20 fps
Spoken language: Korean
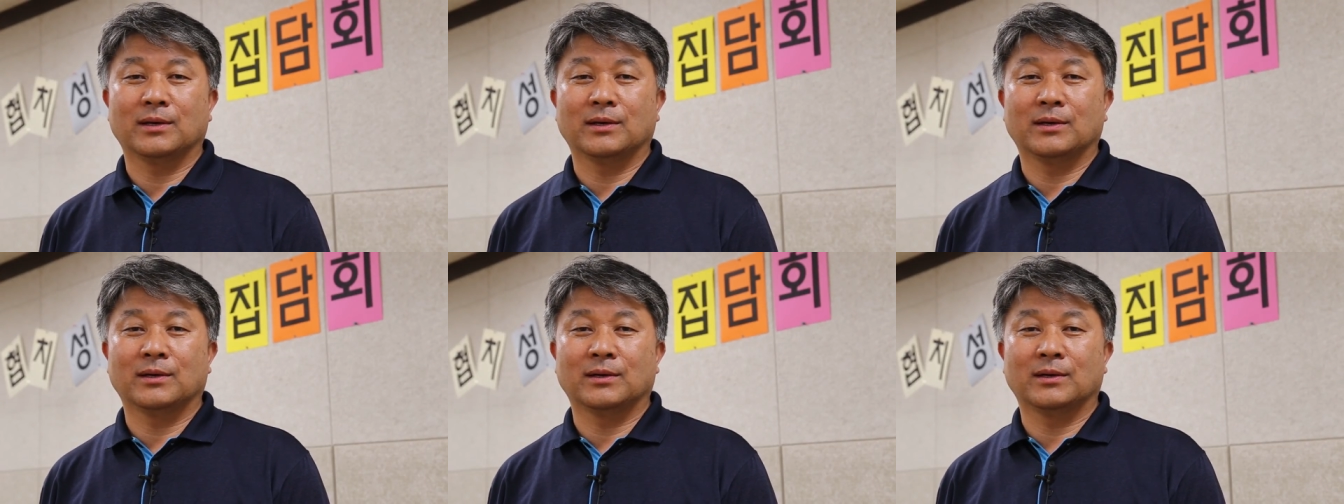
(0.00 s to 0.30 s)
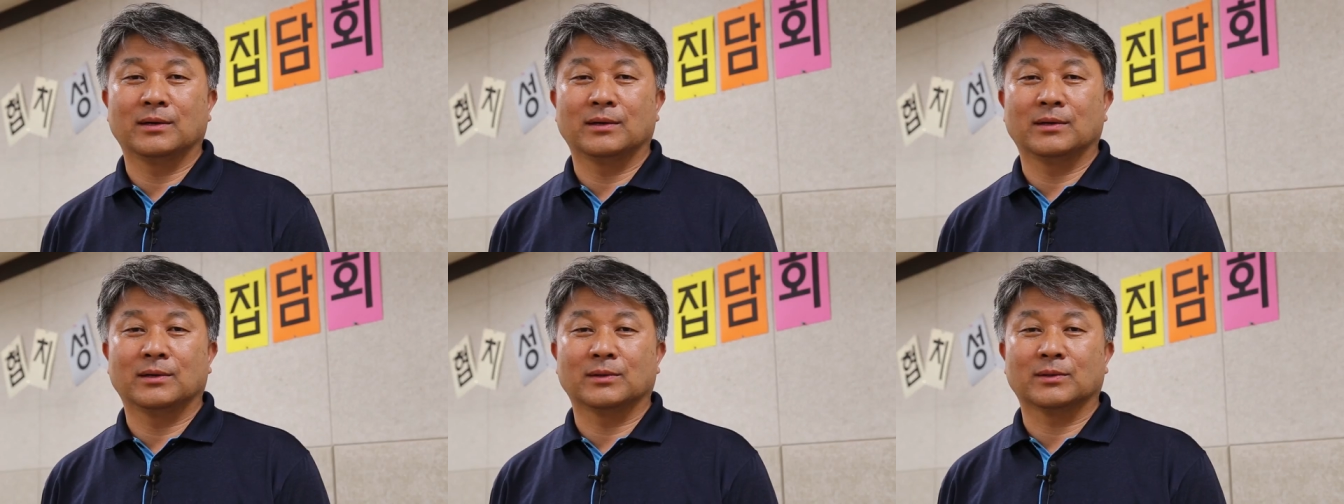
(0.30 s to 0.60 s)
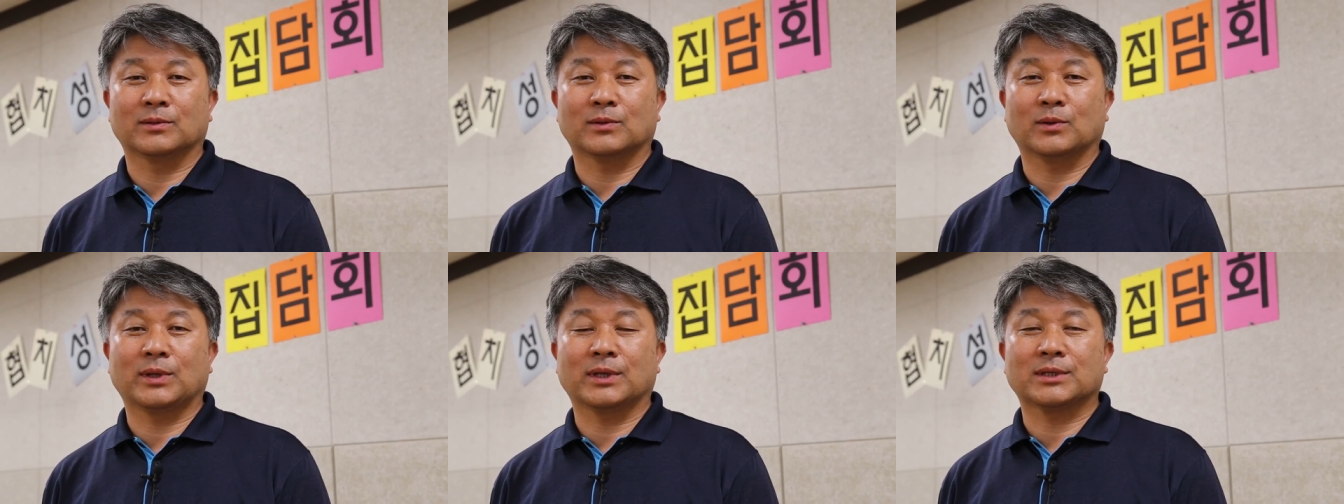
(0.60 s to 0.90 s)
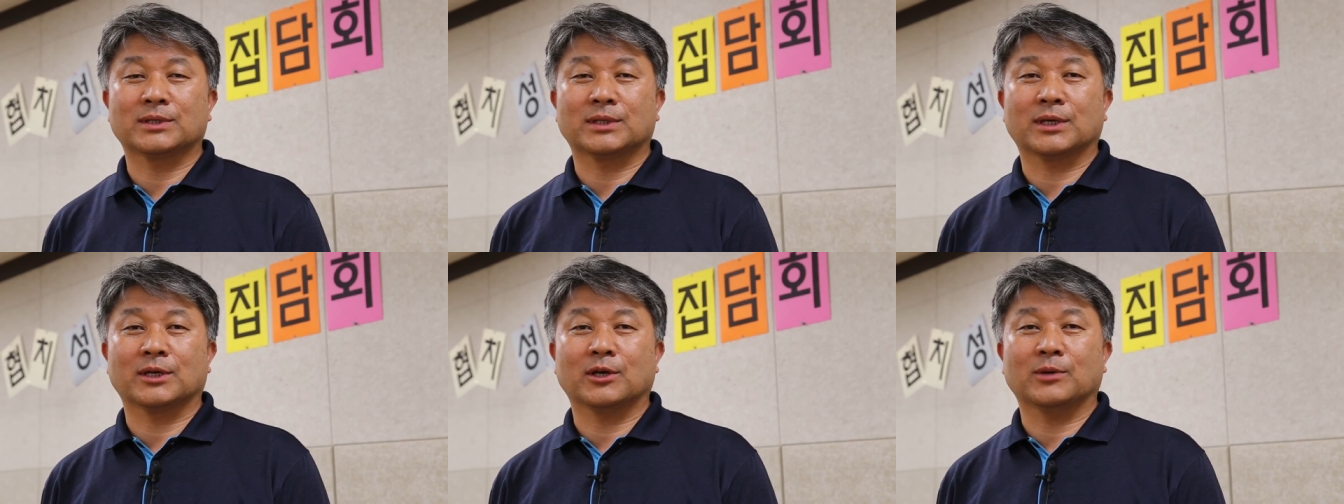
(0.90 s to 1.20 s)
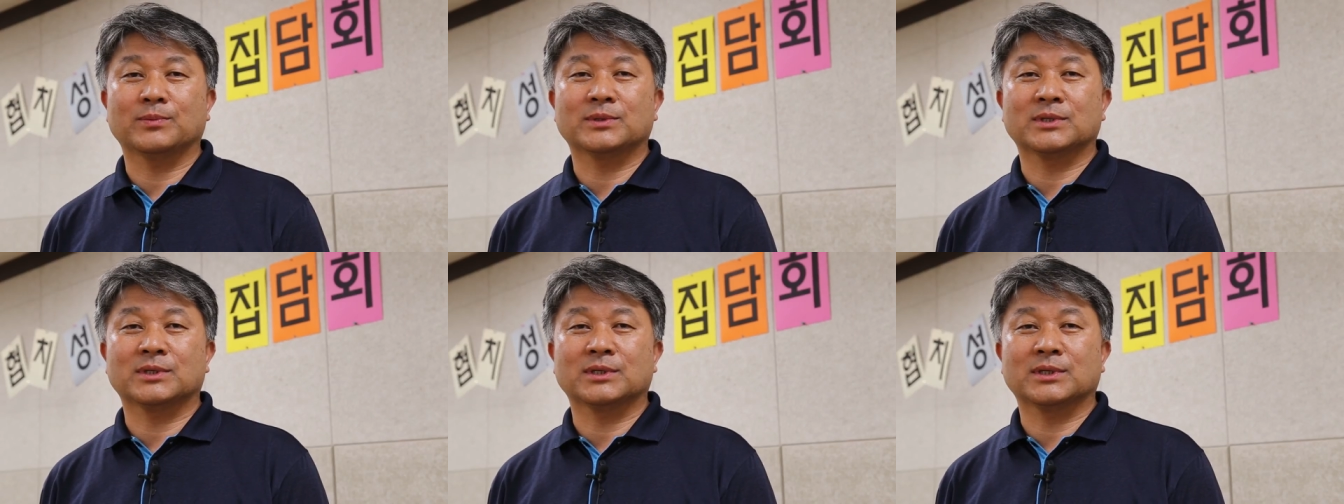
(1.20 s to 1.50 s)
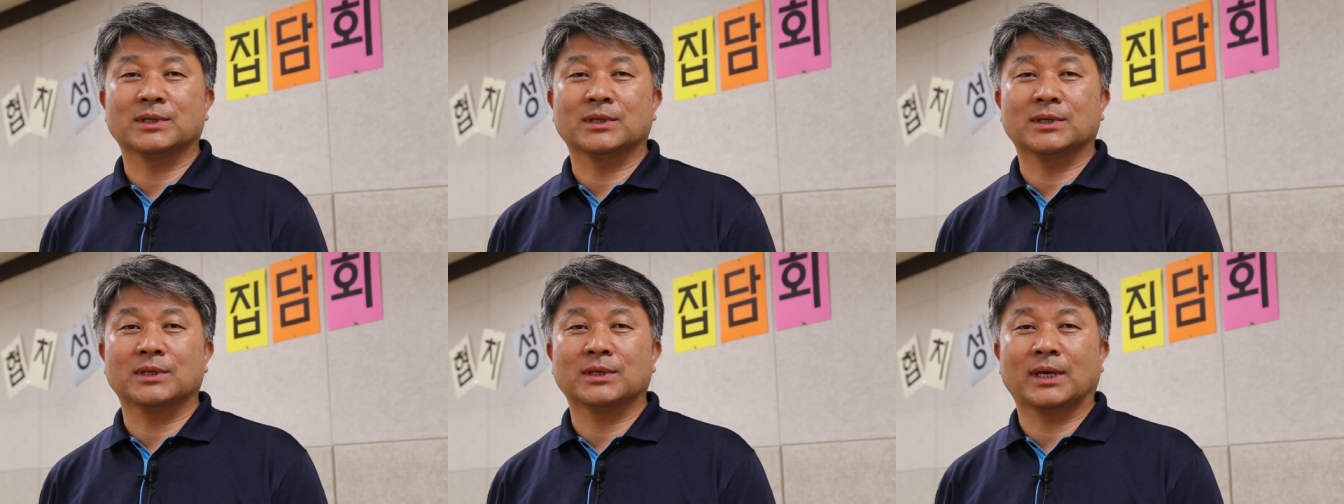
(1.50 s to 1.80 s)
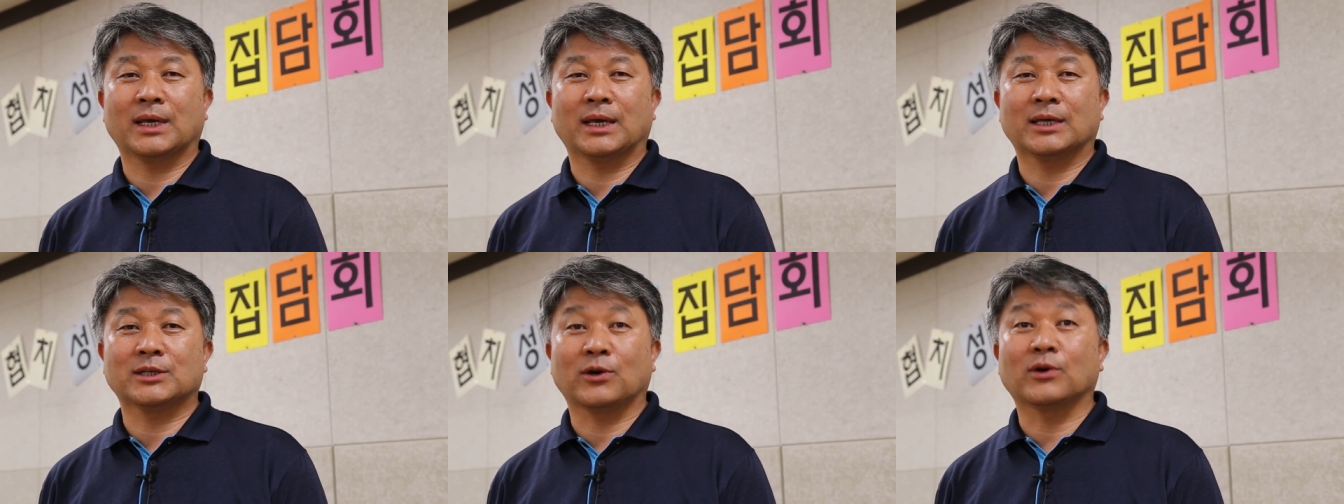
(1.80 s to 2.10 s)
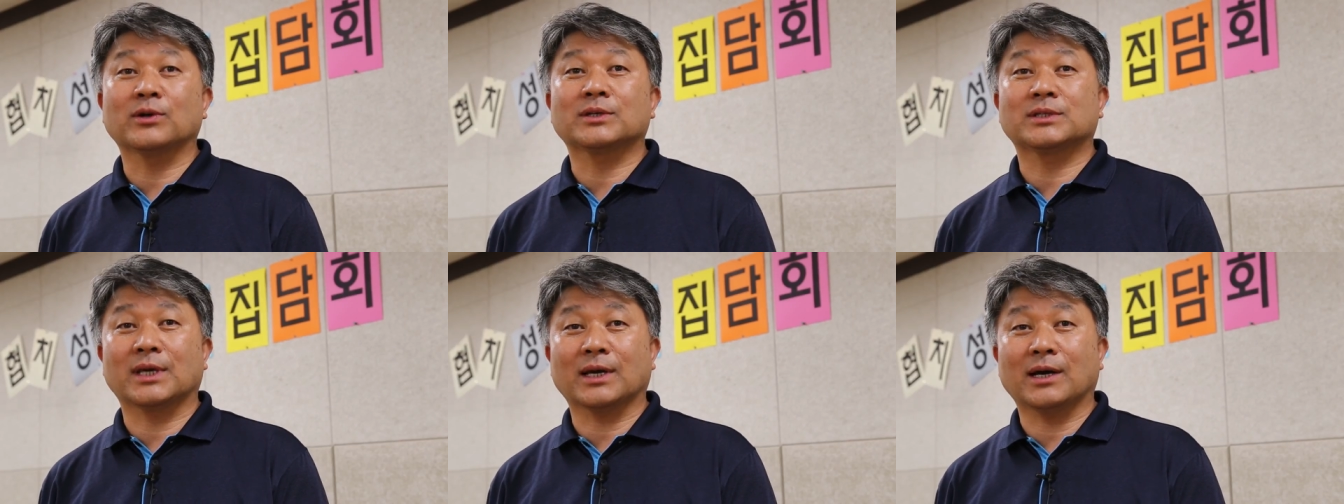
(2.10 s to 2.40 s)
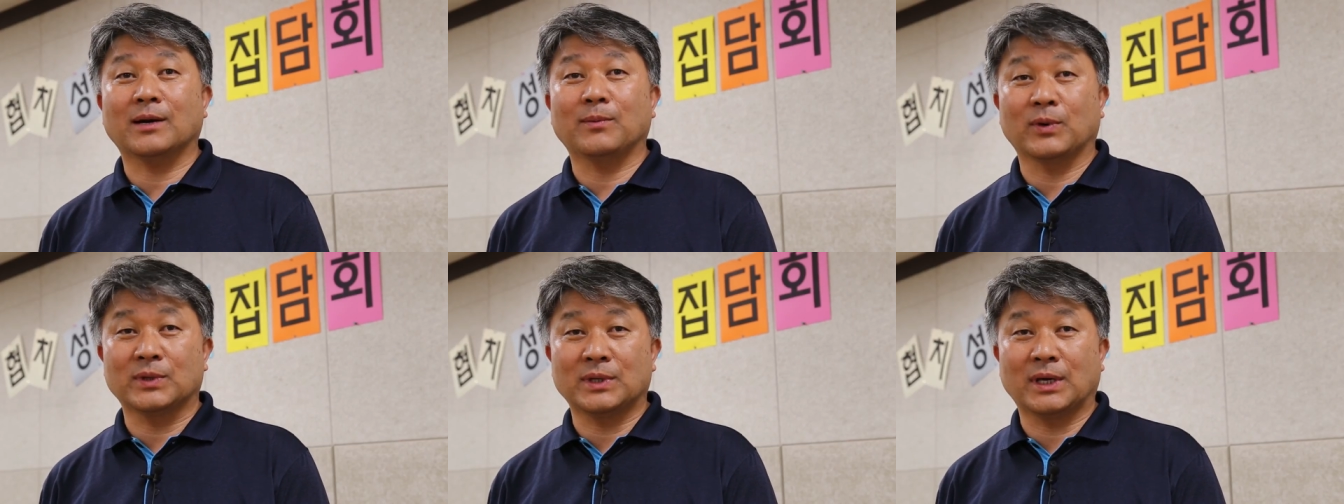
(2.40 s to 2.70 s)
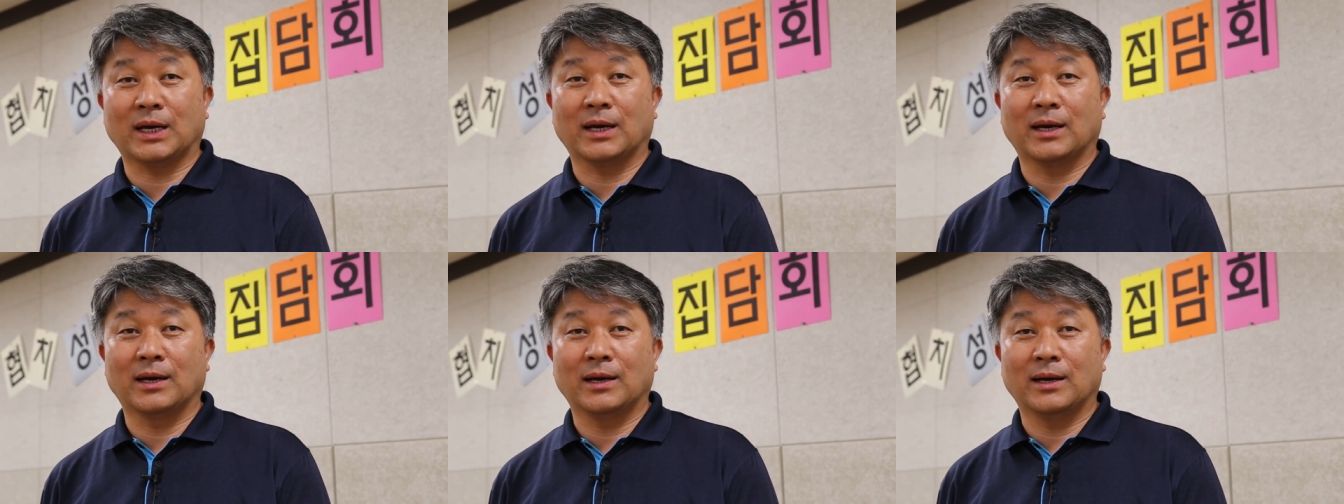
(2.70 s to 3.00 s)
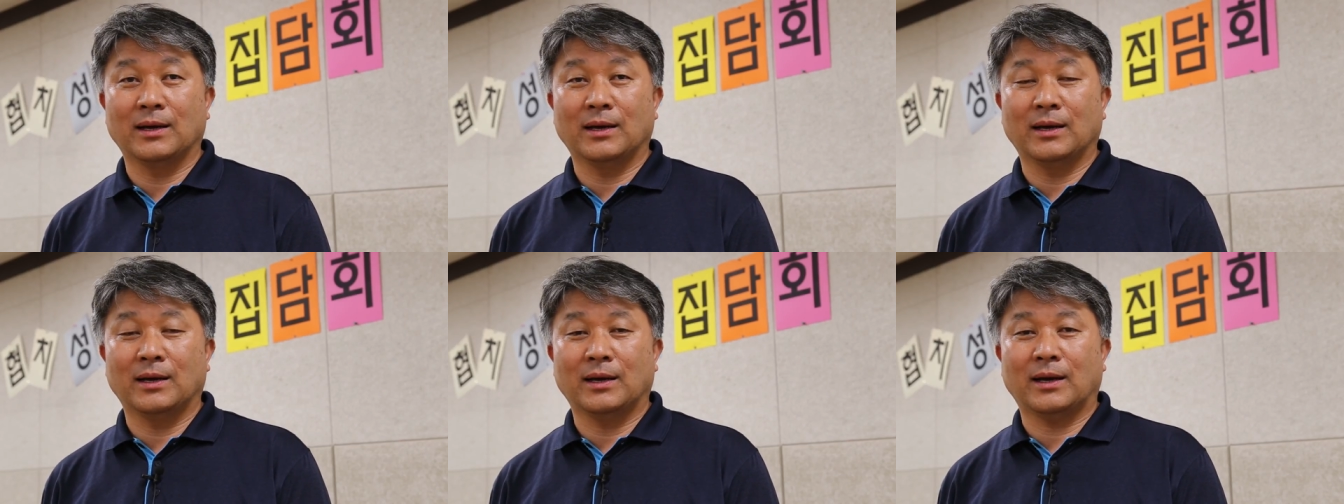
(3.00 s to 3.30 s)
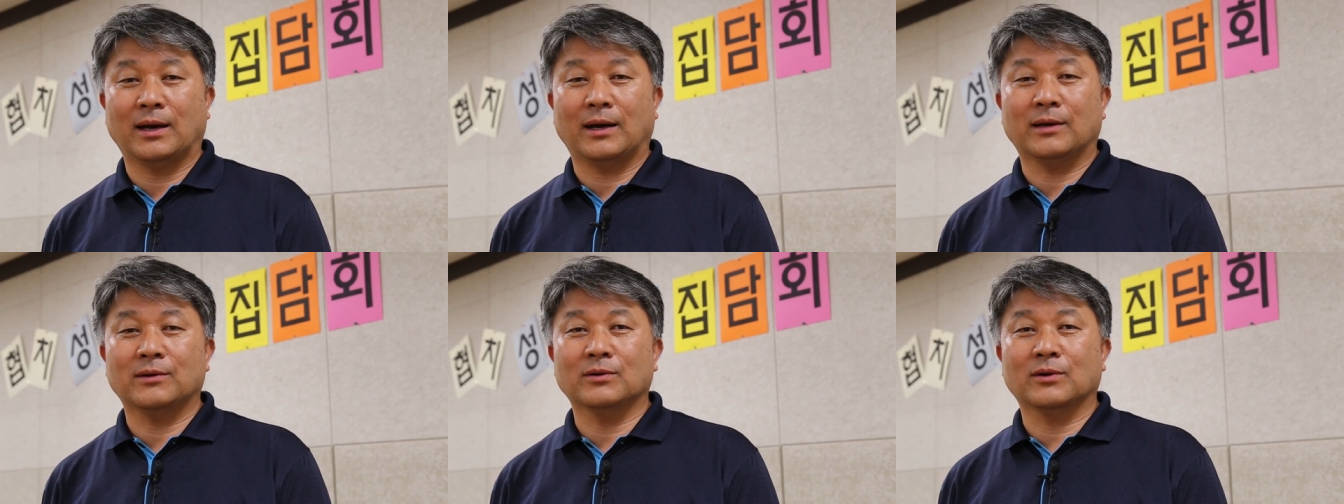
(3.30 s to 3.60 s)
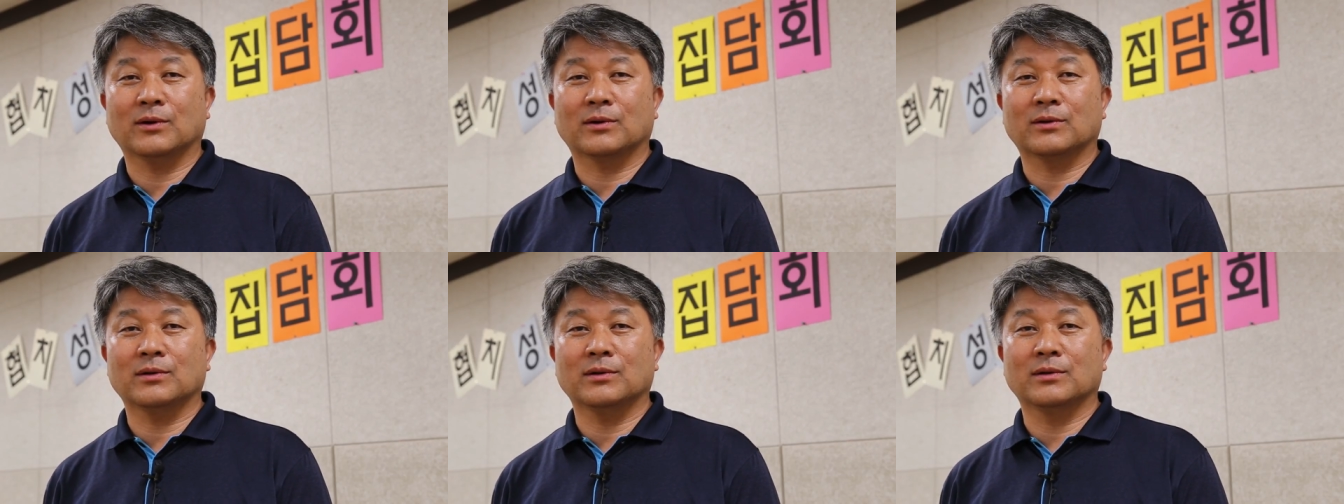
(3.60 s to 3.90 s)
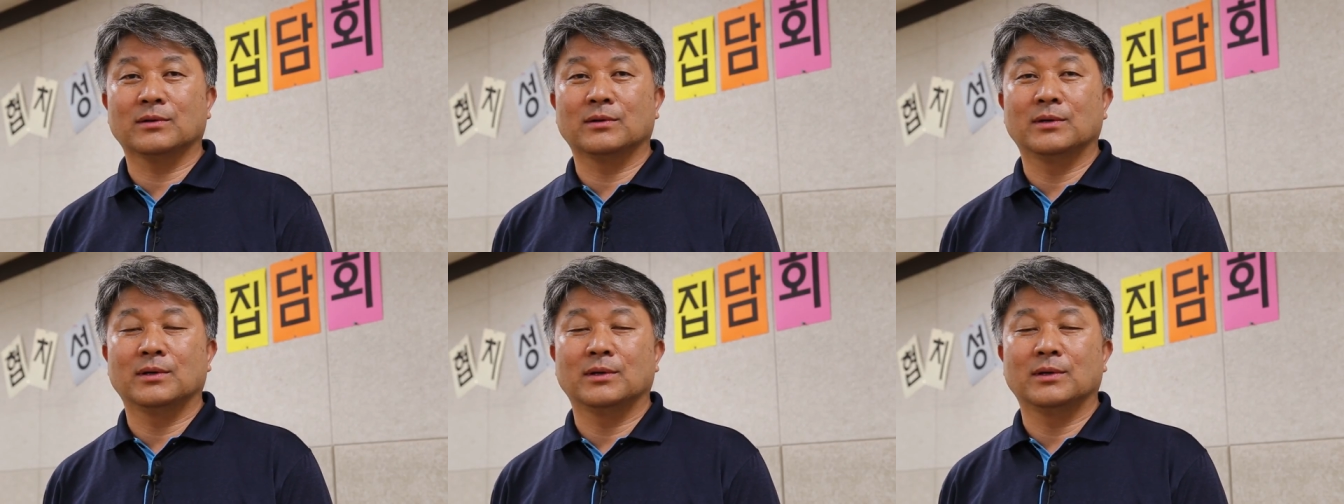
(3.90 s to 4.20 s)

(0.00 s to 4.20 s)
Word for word: 어, 도대체 협치의 정체가 뭐냐 하는 거를